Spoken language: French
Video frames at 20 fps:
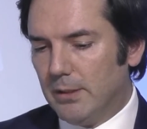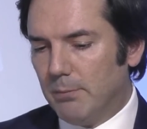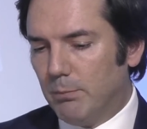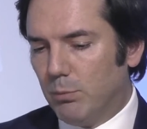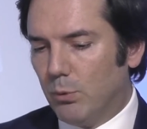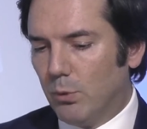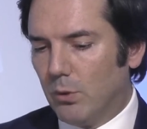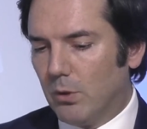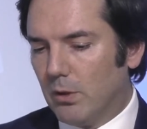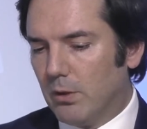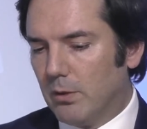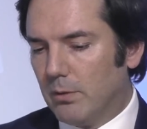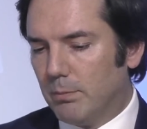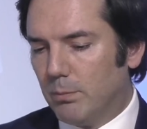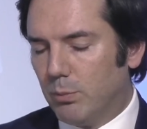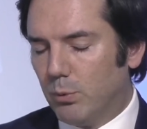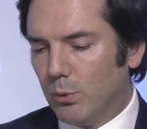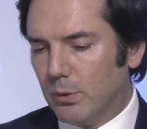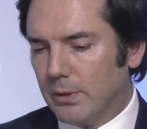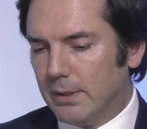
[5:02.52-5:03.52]
pour,
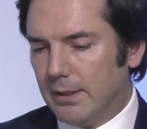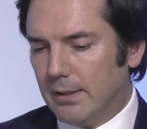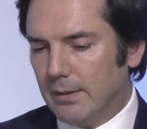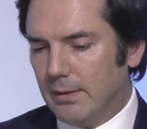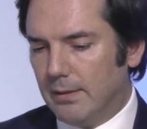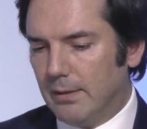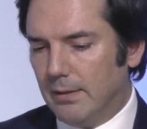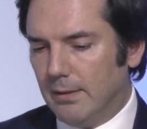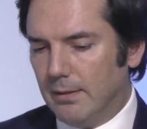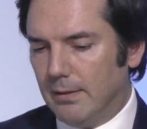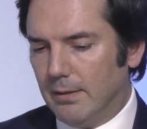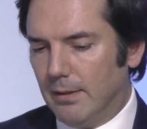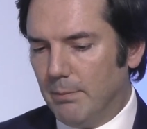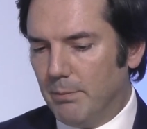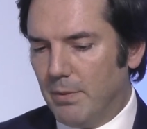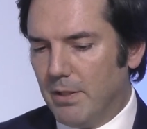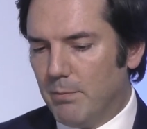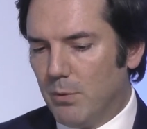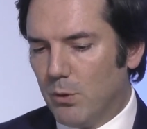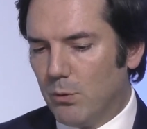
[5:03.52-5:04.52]
pour des,
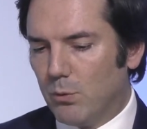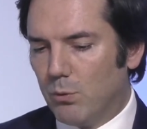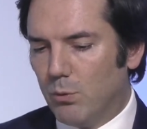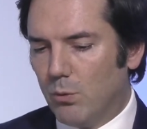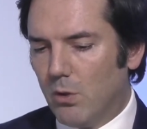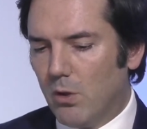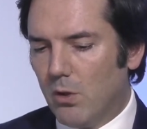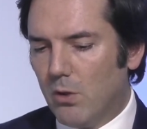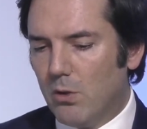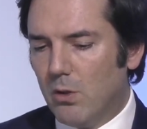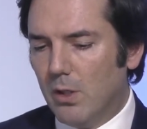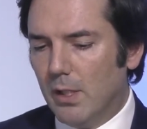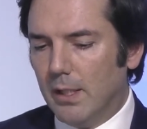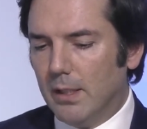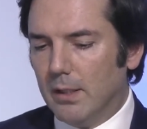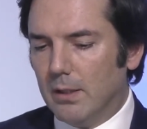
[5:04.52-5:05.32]
paiements courants,